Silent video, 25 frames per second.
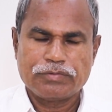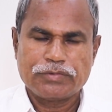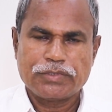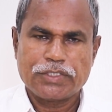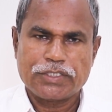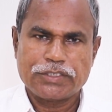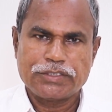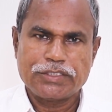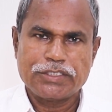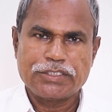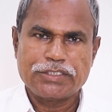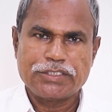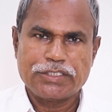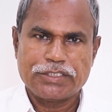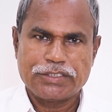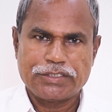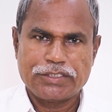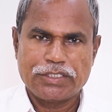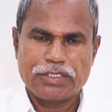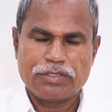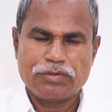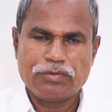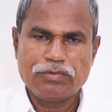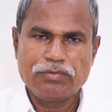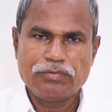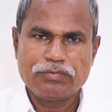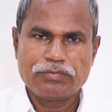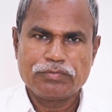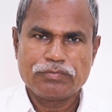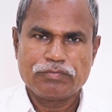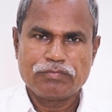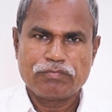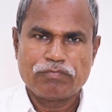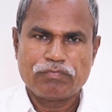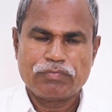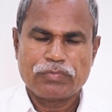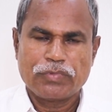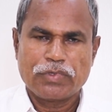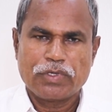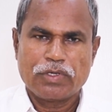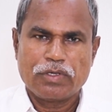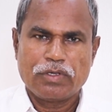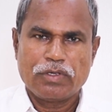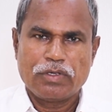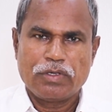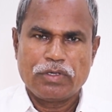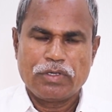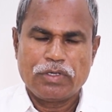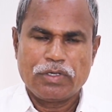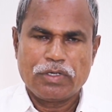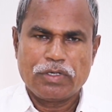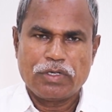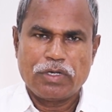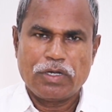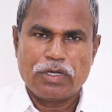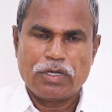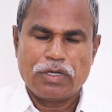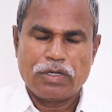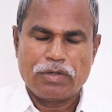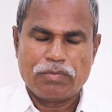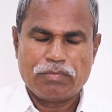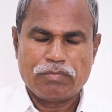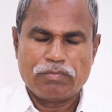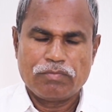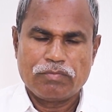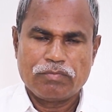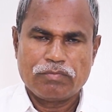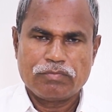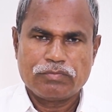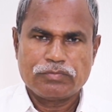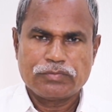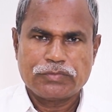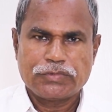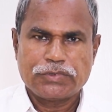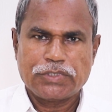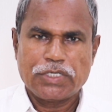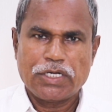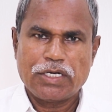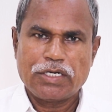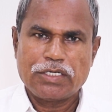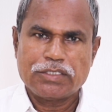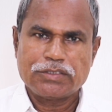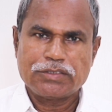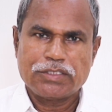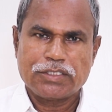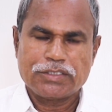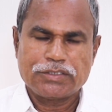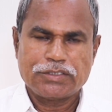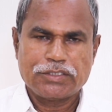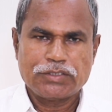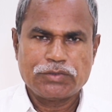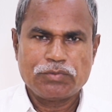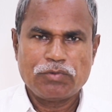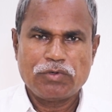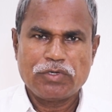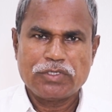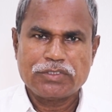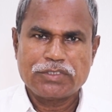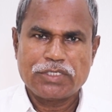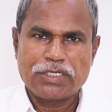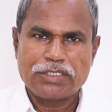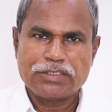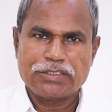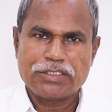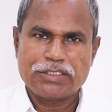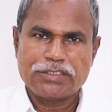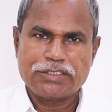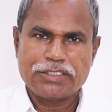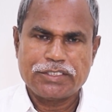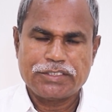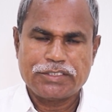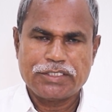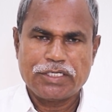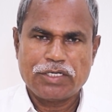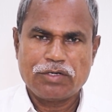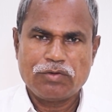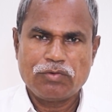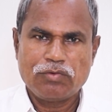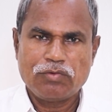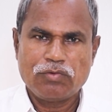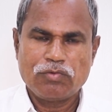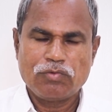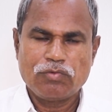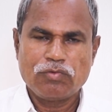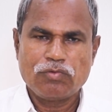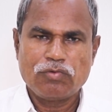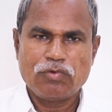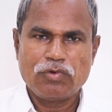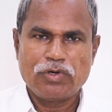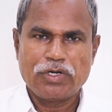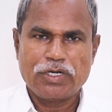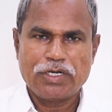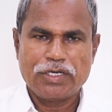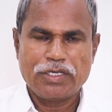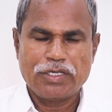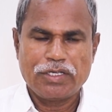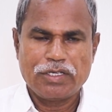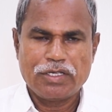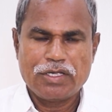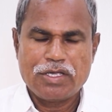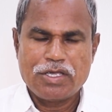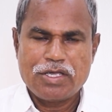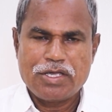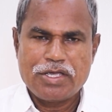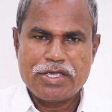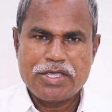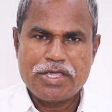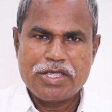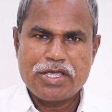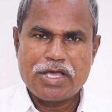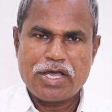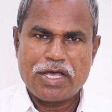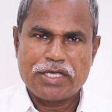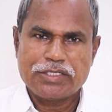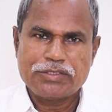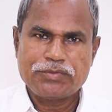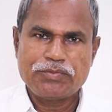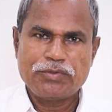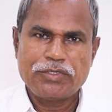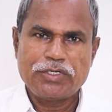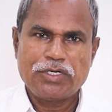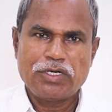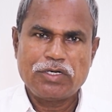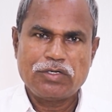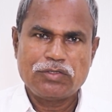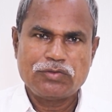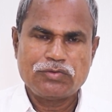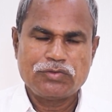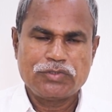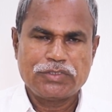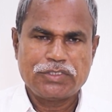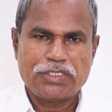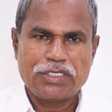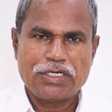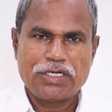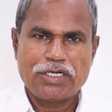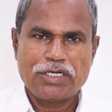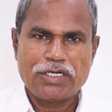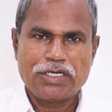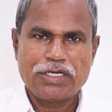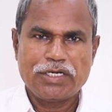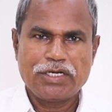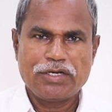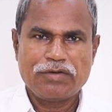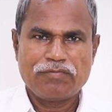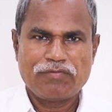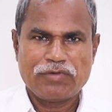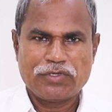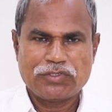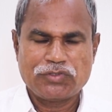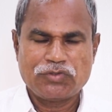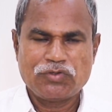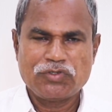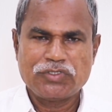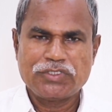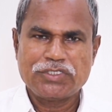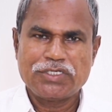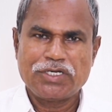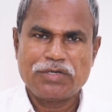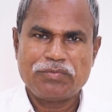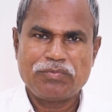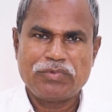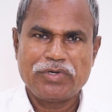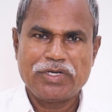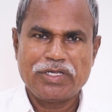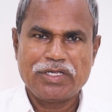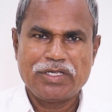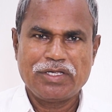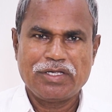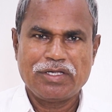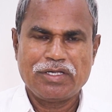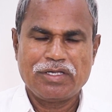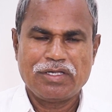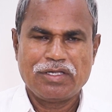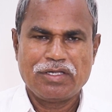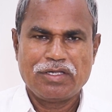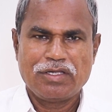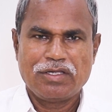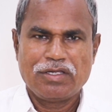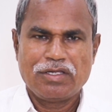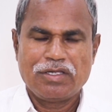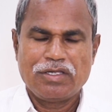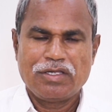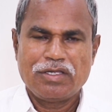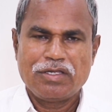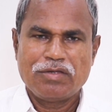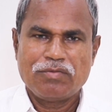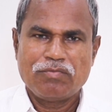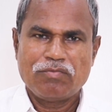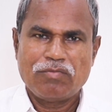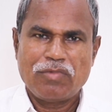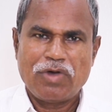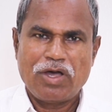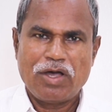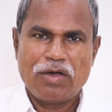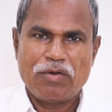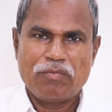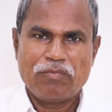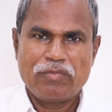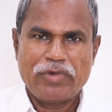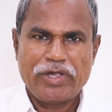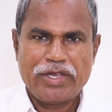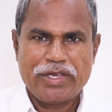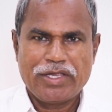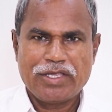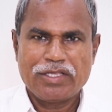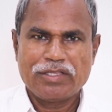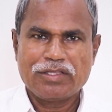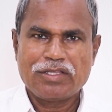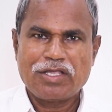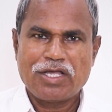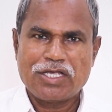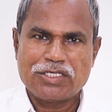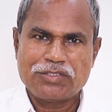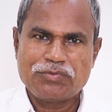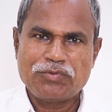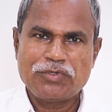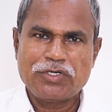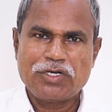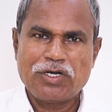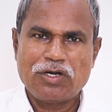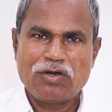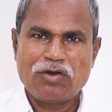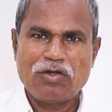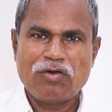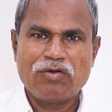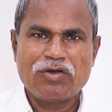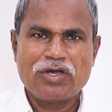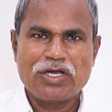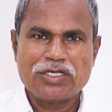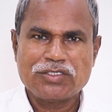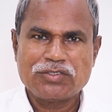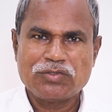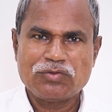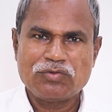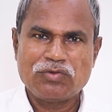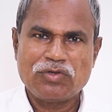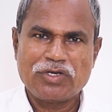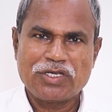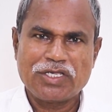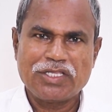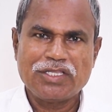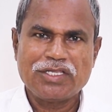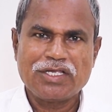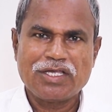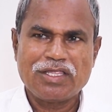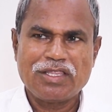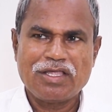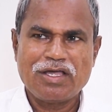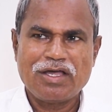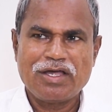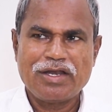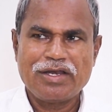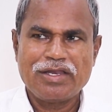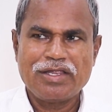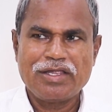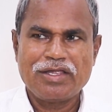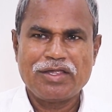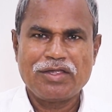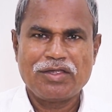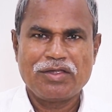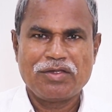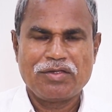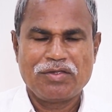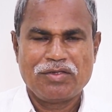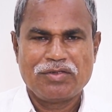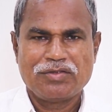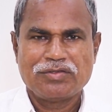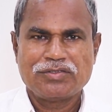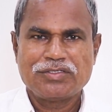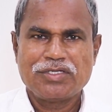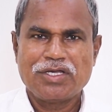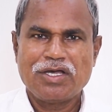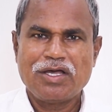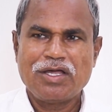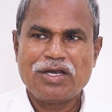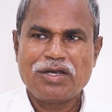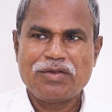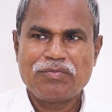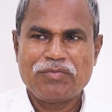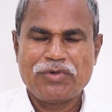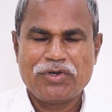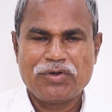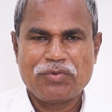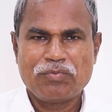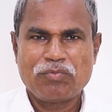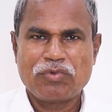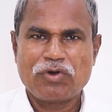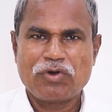సర్జరీ చేశారు ఇంకా చాలా సక్సెస్ఫుల్గా సర్జరీ చేశారు ఇంకొకటి ఈ హాస్పిటల్లో చూస్తేనంటే నేను ఫస్ట్ వచ్చినప్పుడే మా అమ్మాయికి ఇంత హాస్పిటల్లో అవకాశం దొరికింది కదా అని చాలా నేను